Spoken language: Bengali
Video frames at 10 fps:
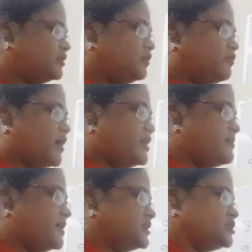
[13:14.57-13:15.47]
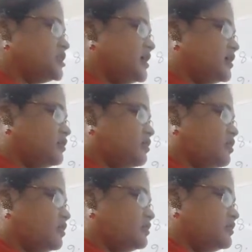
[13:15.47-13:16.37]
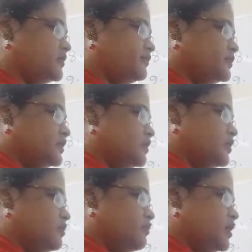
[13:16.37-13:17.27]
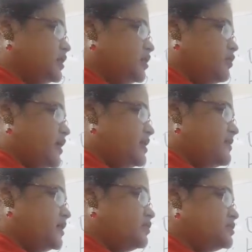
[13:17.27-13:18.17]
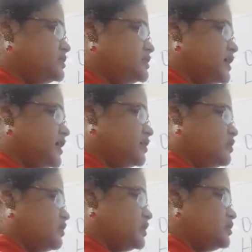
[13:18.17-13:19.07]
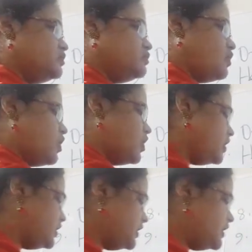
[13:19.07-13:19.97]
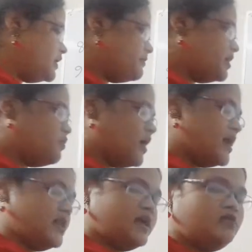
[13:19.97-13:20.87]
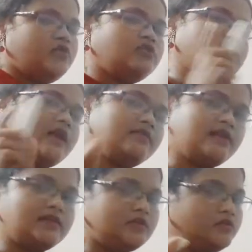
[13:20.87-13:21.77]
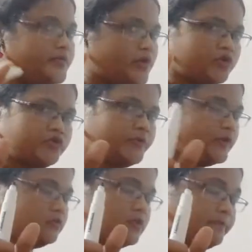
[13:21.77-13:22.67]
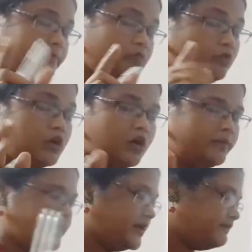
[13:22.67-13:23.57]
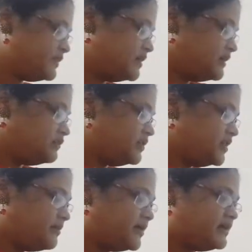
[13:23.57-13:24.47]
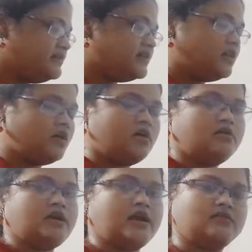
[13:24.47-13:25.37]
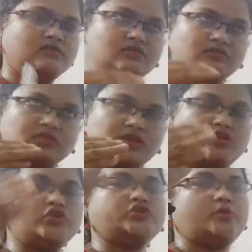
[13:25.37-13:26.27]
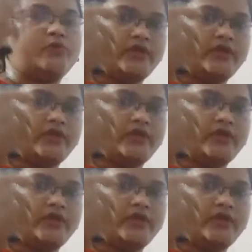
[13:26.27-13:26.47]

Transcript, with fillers: দ্য ওয়াইল্ড মানে সারাক্ষণ অল দ্য ওয়াইল্ড মানে হচ্ছে সারাক্ষণ কিন্তু অল বা ওয়াইল্ড এগুলো কিন্তু আলাদা আলাদা করে আমরা অর্থ বের করতে করলে হবে না তিন নাম্বার ইন দ্য লং রান দীর্ঘ সময়